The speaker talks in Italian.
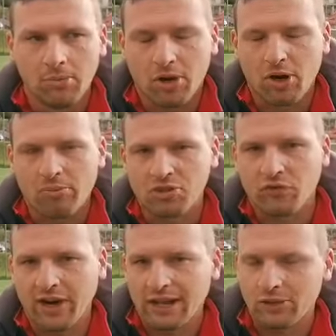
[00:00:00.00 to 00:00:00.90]
Però non posso
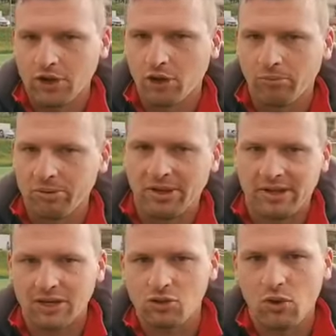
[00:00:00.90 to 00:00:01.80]
fare altro che complimenti
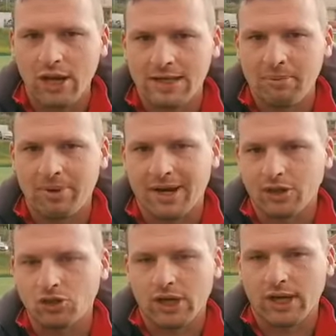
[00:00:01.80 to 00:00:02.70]
alla squadra perché
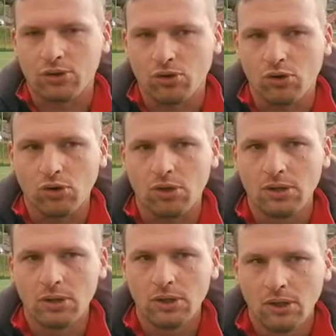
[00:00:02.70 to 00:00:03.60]
ha
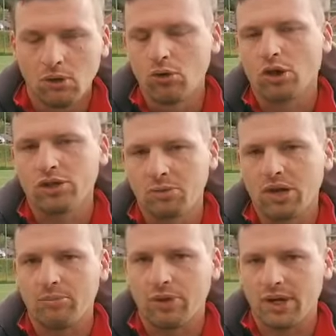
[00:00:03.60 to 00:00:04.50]
giocato un ottimo
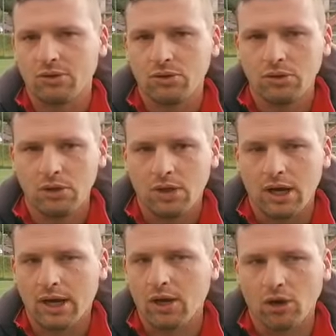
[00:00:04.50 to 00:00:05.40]
campionato,
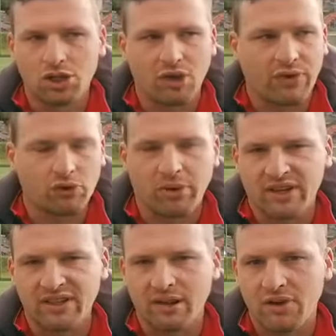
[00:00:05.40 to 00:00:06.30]
anche oggi ha fatto
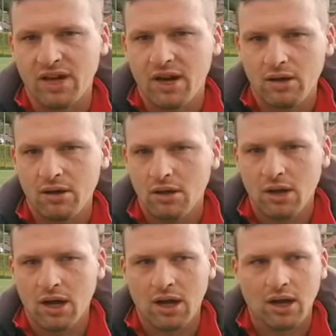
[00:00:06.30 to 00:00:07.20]
partita vera,
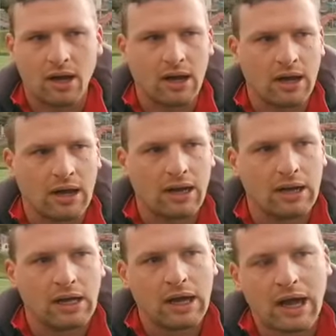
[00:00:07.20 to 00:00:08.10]
a,
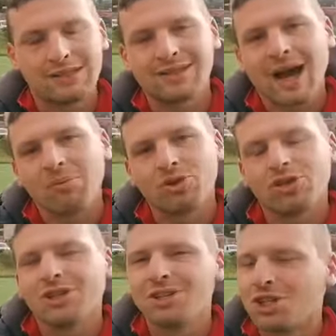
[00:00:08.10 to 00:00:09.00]
a discapito di
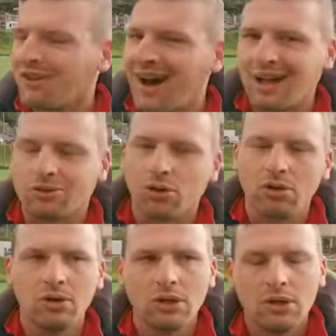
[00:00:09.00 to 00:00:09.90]
chi diceva altro.
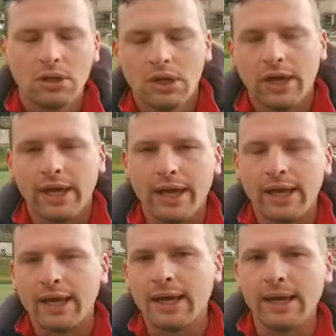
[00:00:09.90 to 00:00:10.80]

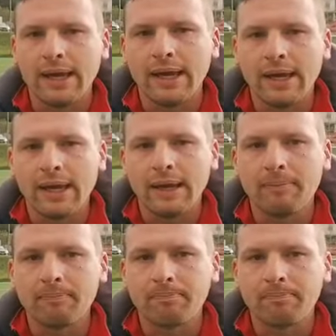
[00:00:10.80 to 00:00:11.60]
E